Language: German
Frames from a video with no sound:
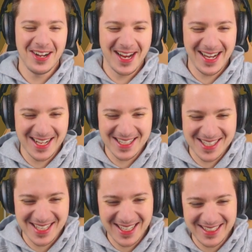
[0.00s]
okay,
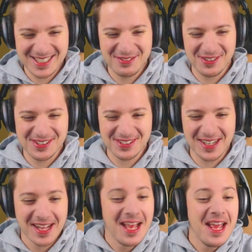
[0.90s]
das hat nicht funktioniert.
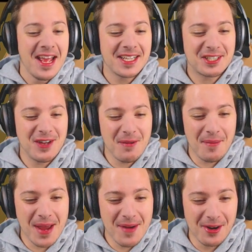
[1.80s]
Ich schwebe
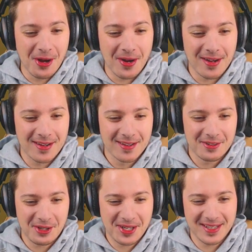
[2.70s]
aber immer noch.
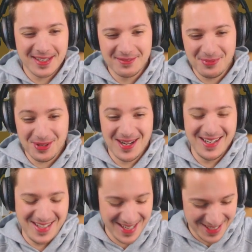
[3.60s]
Okay, boah,
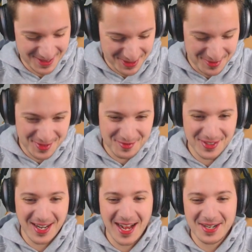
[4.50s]
ich bin auf jeden
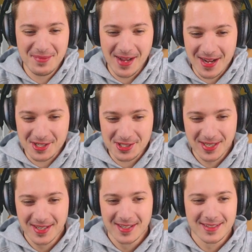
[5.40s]
Fall hart im Arsch.
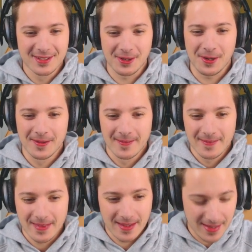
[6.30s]
So,
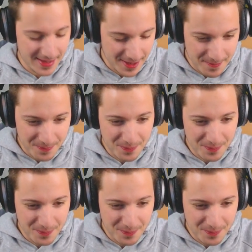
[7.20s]
ähm,